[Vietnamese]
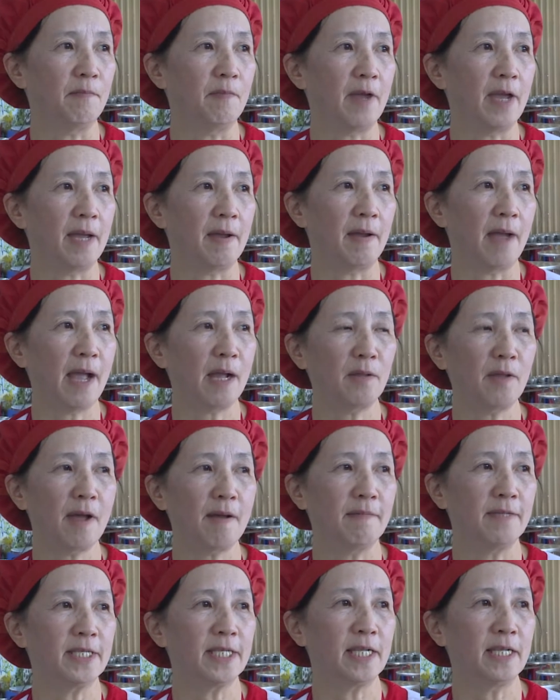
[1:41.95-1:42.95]
về an
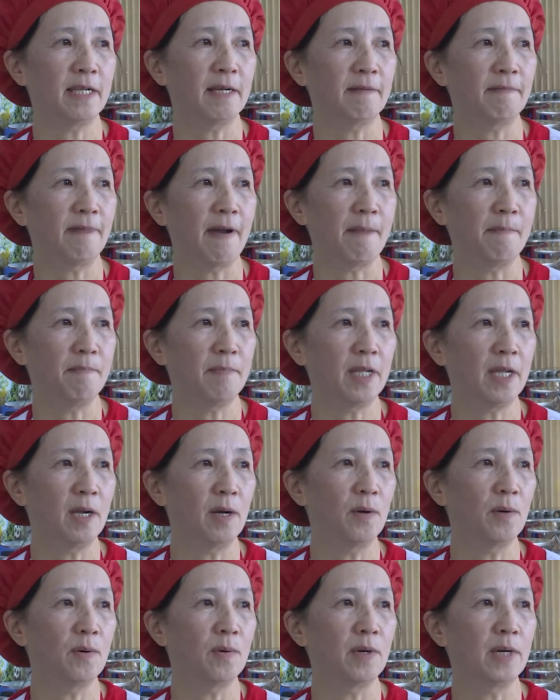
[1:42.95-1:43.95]
toàn vệ sinh thực phẩm
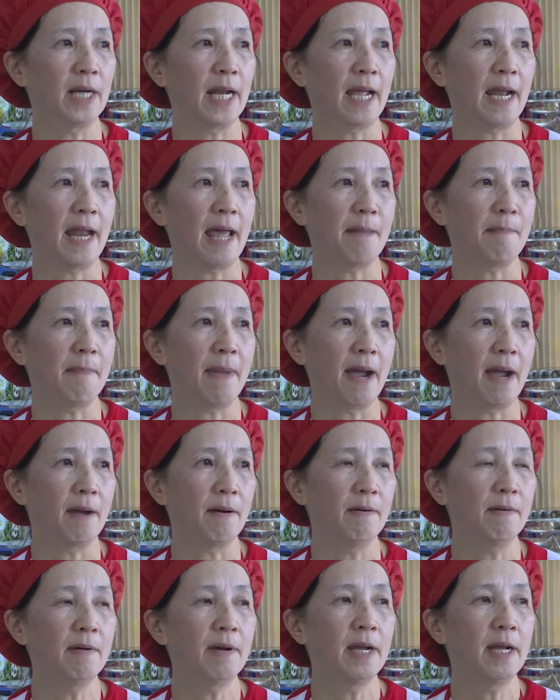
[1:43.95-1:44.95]
thì luôn là đảm
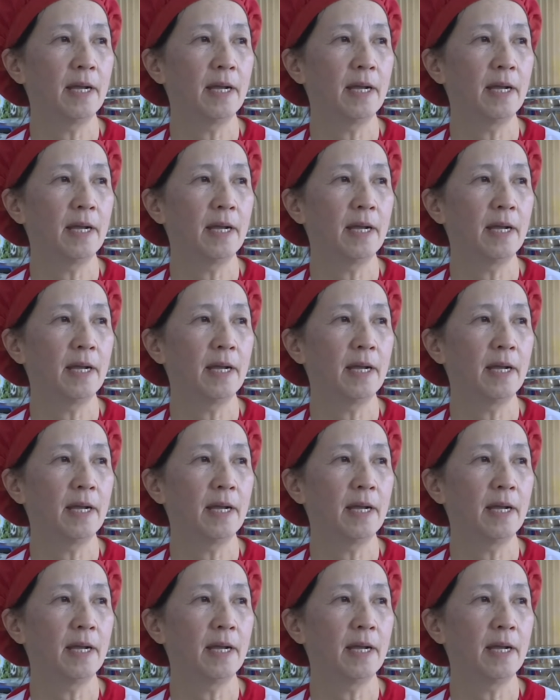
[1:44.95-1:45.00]
bảo,